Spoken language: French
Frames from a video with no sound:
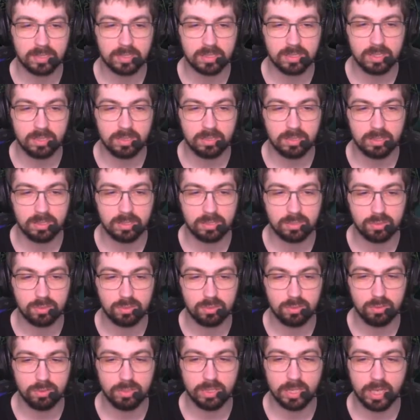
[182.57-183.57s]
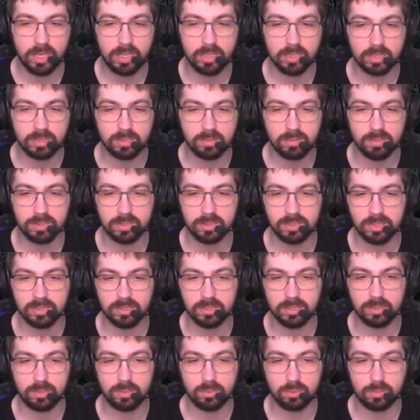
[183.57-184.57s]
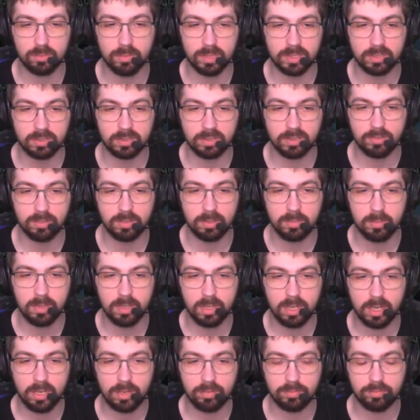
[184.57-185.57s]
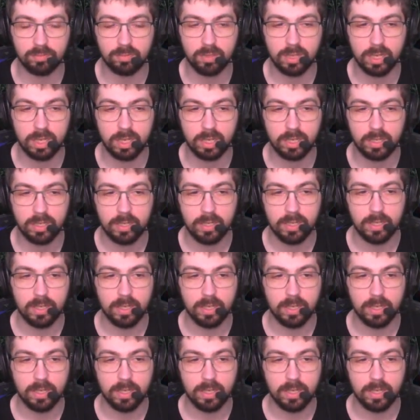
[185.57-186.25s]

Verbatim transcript: assez déçu, il y a une raison à ça, c'est que je m'attendais vraiment à avoir